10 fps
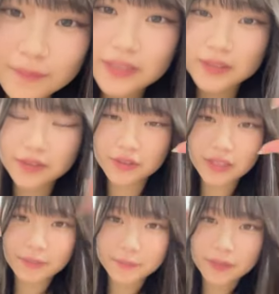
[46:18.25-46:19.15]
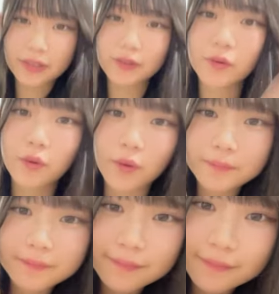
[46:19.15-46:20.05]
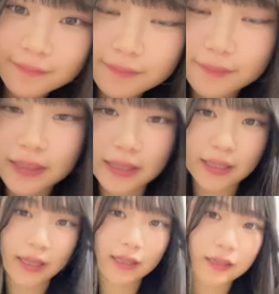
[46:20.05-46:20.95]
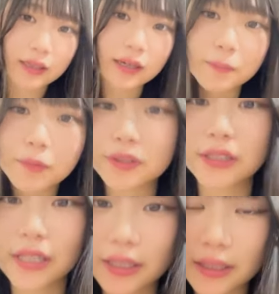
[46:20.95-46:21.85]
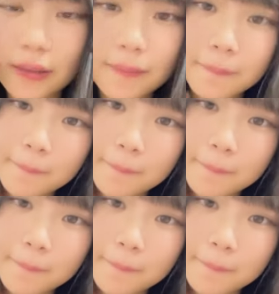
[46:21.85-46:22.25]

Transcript: スクショタイムやっとこう待ってねなんかポーズないかな